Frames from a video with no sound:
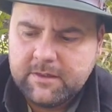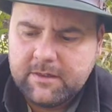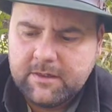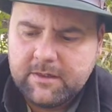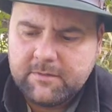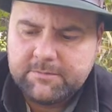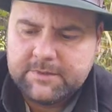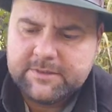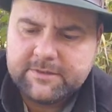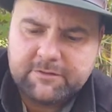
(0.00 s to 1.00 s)

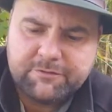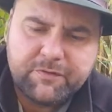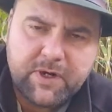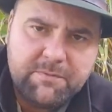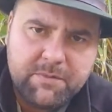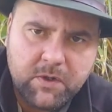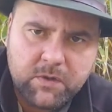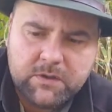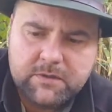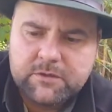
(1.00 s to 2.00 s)
Ähm, das ist ein Frame
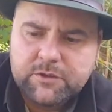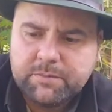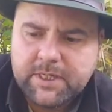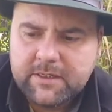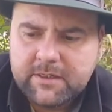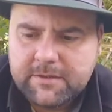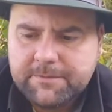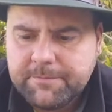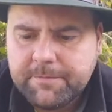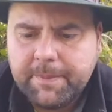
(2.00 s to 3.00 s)
Lock, sprich
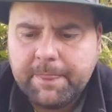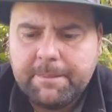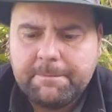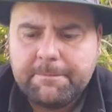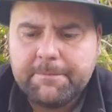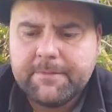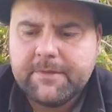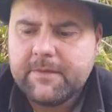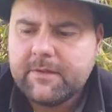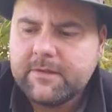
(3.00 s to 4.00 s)

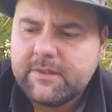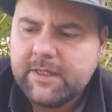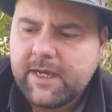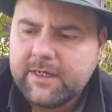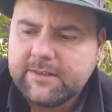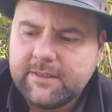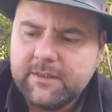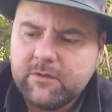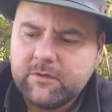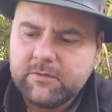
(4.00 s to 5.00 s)
die
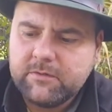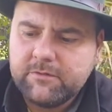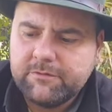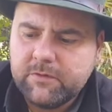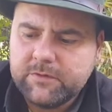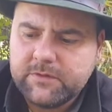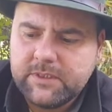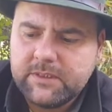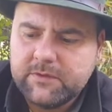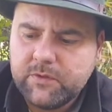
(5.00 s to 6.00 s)
Arretierung
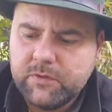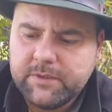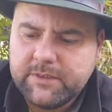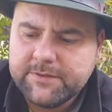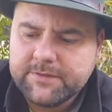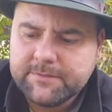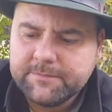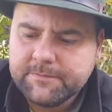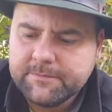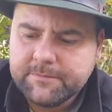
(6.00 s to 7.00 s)
funktioniert über diesen
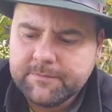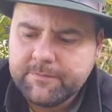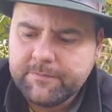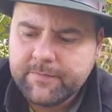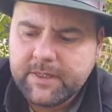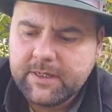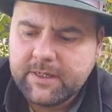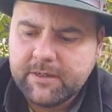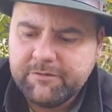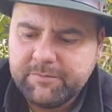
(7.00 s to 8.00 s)

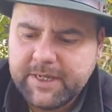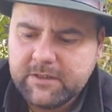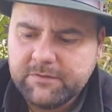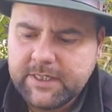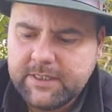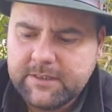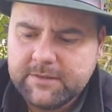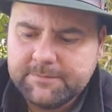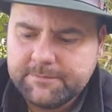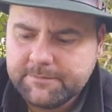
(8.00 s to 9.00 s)
Griff, mehr oder weniger.